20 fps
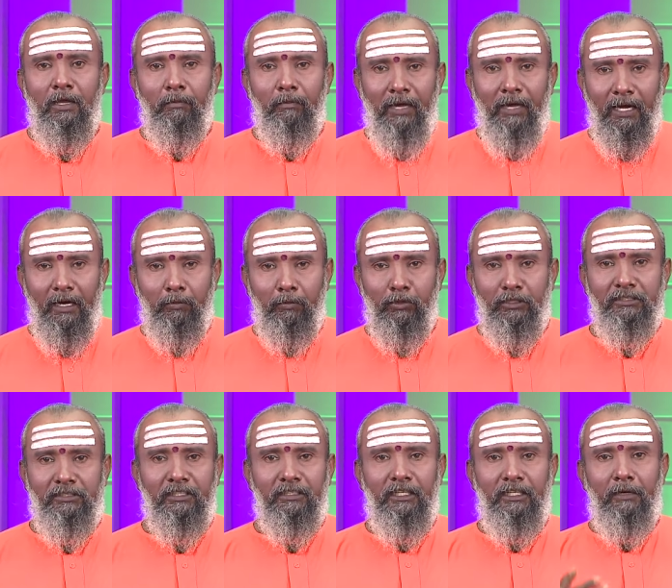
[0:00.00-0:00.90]
மேலே
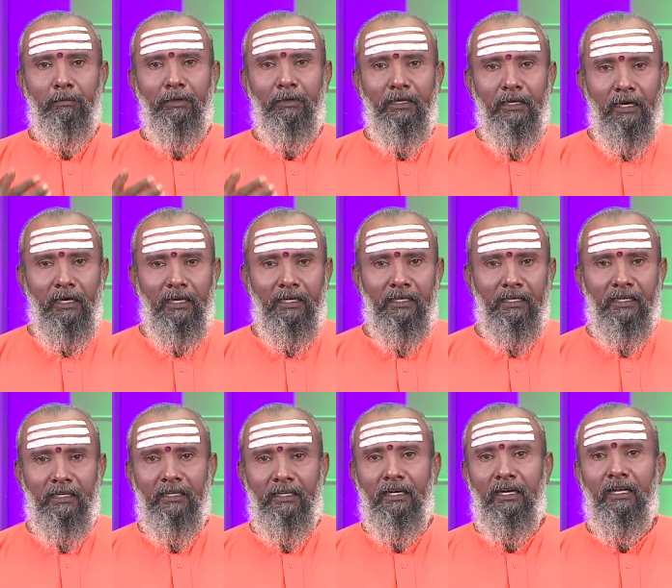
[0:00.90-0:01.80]
போயிடுச்சு தீர்ப்பு கீழே
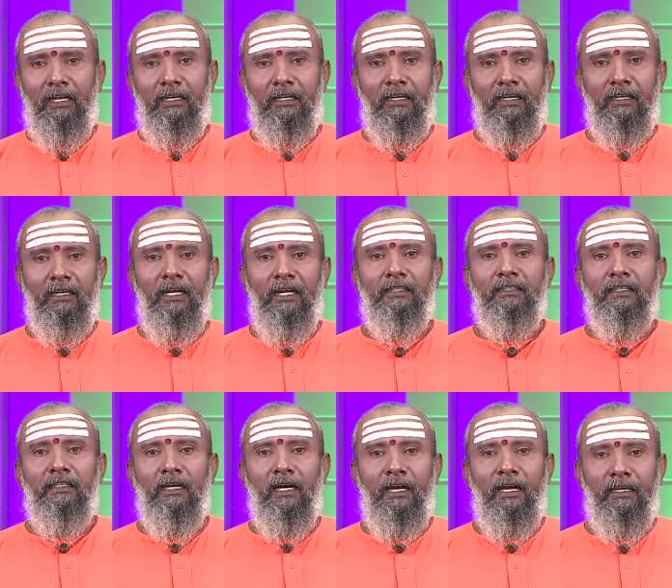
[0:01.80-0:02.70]
இருக்கிறேன் கீழே இருக்கிறேன்னு
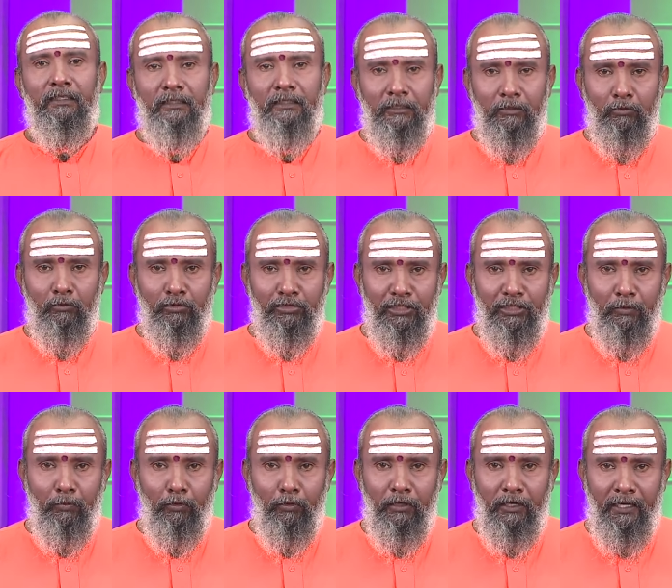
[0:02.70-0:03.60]
அதுக்கு ஆயிரத்தெட்டு ஊசியை
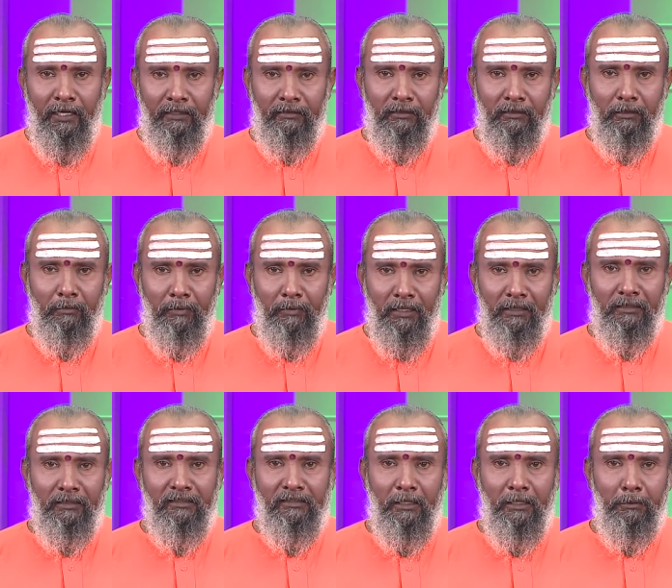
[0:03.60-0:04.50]
போட்டு ஆயிரத்தெட்டு
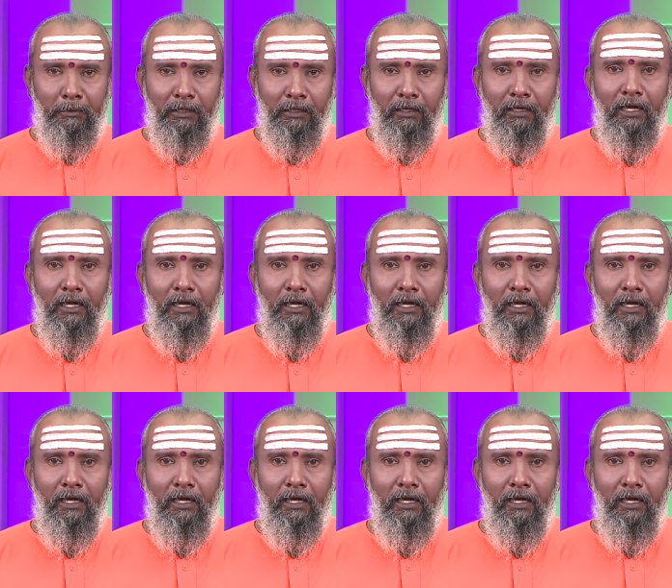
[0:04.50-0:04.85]
மருந்தை சாப்பிட்டு